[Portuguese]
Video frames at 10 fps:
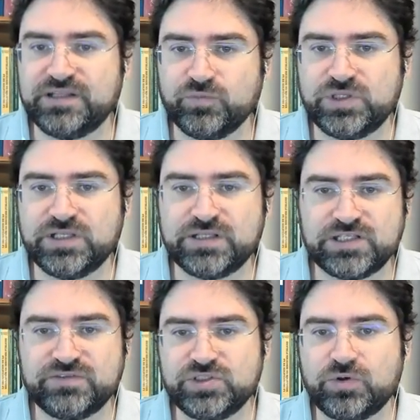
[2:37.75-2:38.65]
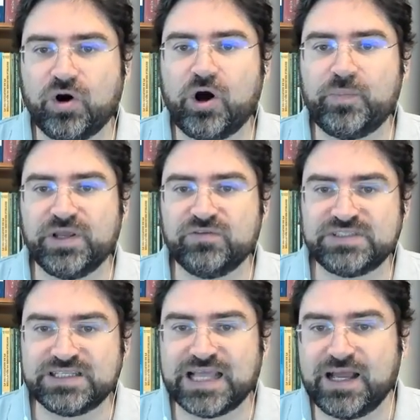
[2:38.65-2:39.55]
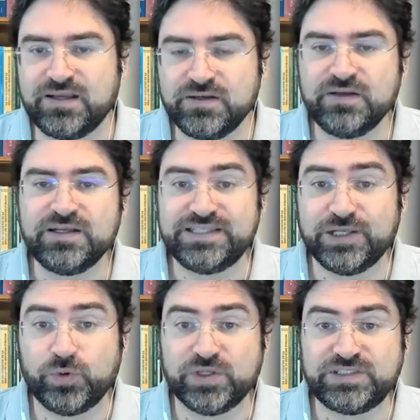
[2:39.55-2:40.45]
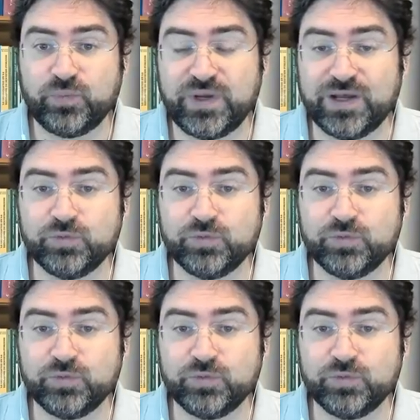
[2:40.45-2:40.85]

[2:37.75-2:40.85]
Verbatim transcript: Teve muita tentativa de golpe, e você está tendo assim uma,